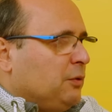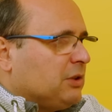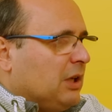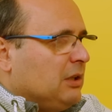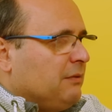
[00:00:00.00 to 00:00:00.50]
dwóch
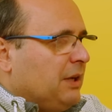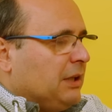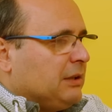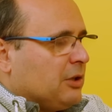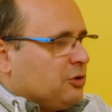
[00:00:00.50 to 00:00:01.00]
skrajnych
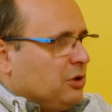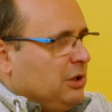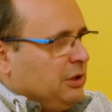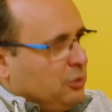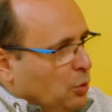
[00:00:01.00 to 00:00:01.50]
wariantach,
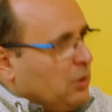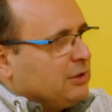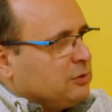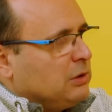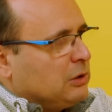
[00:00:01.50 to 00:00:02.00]
czyli
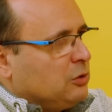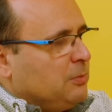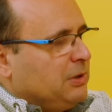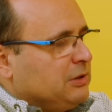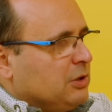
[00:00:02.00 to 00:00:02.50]
druga strona, która
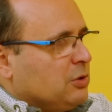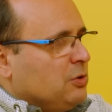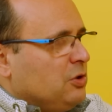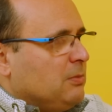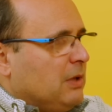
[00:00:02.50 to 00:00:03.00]
obecnie
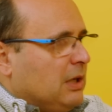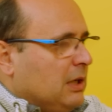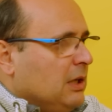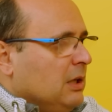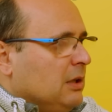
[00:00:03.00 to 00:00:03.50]
rządzi
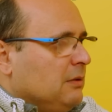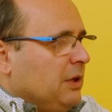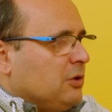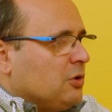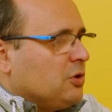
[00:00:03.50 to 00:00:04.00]
ma
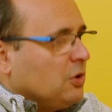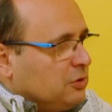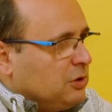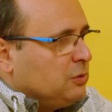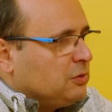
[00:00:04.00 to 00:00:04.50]
większość
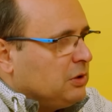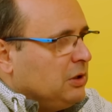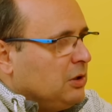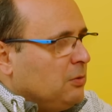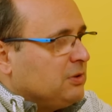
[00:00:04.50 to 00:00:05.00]

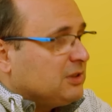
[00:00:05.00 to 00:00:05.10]
konstytucyjną.